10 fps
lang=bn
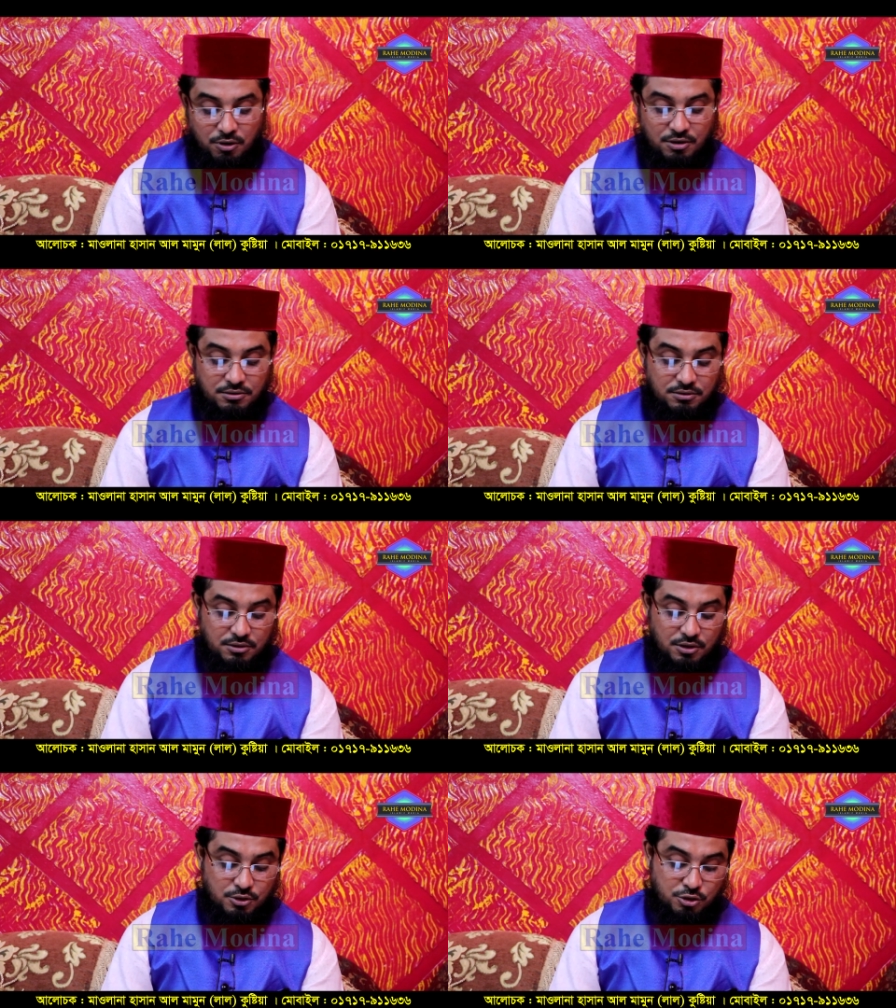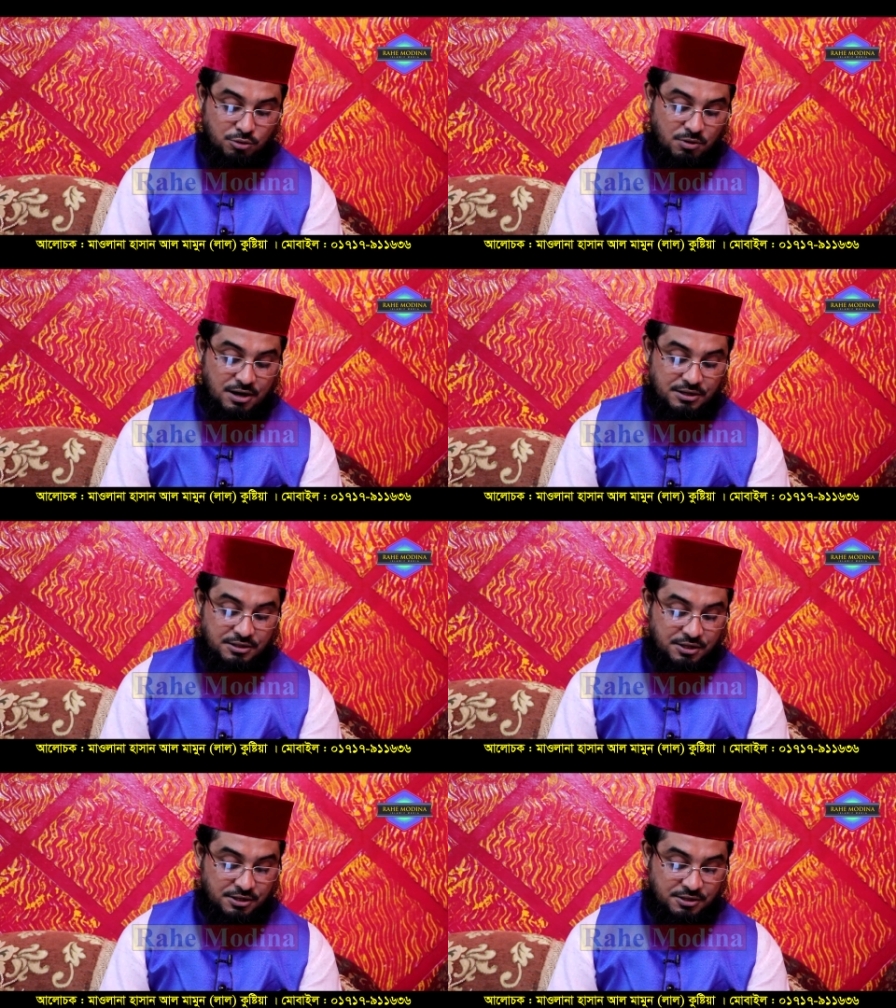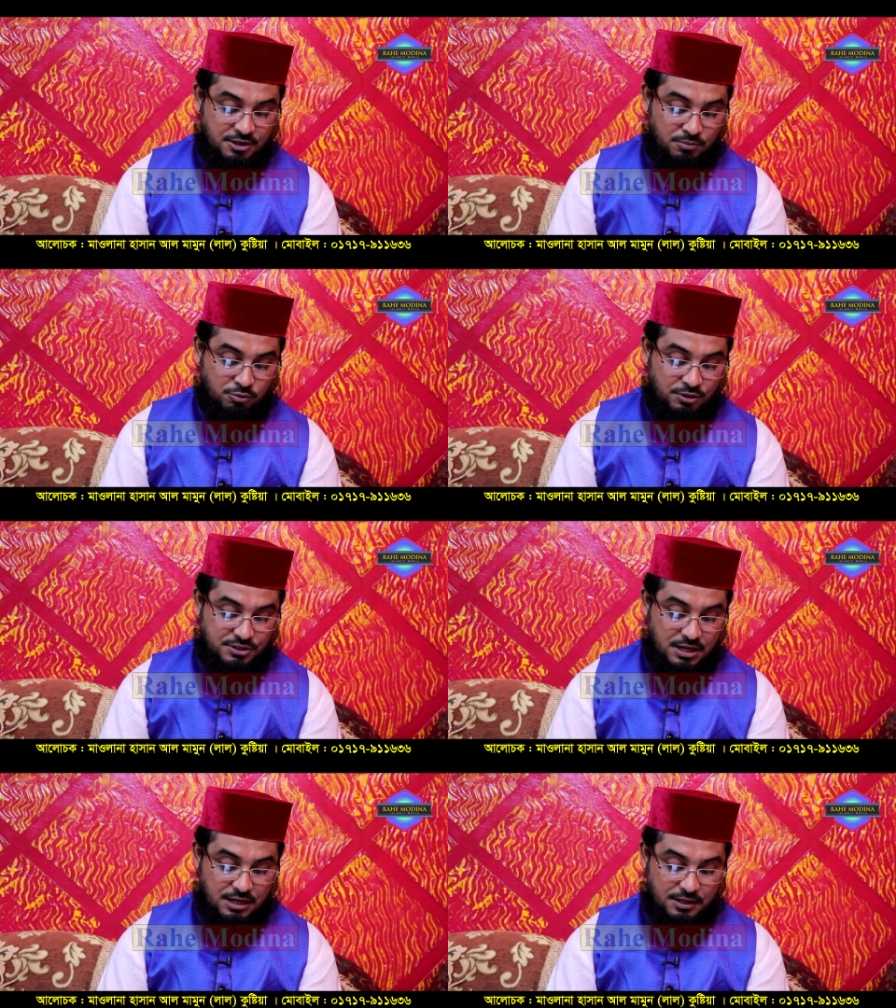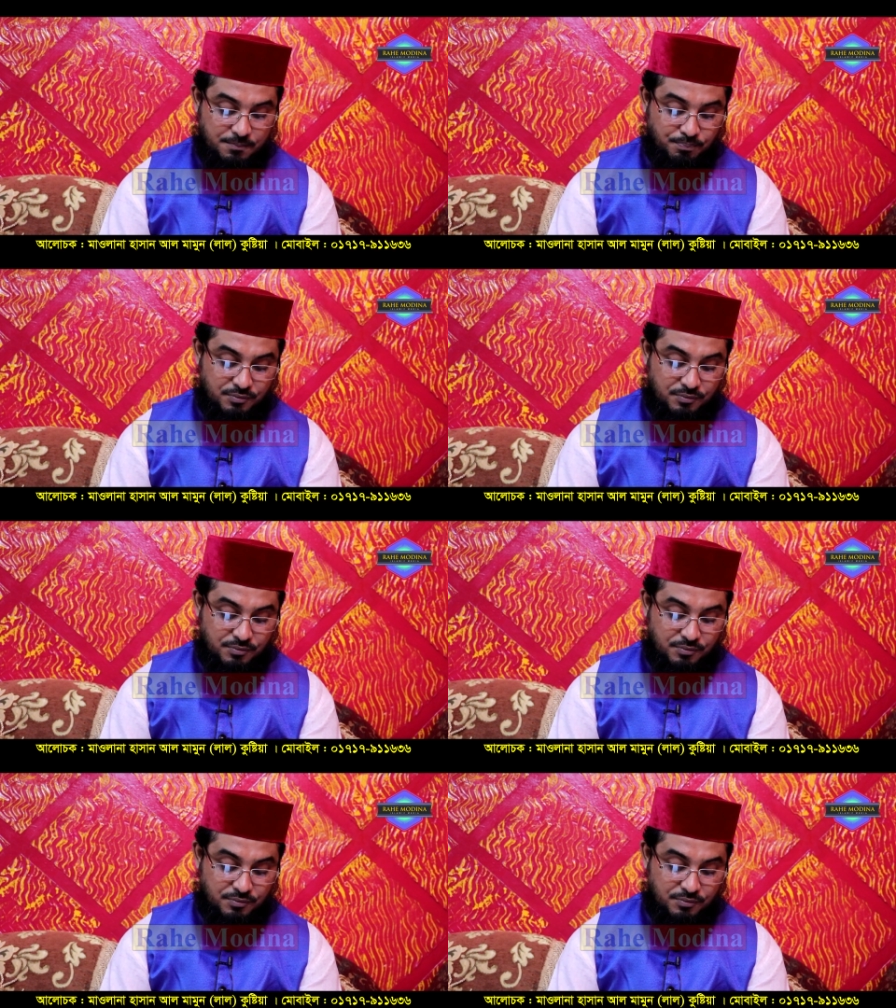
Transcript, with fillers: পর সবাই ধীরে ধীরে ভুলে যায়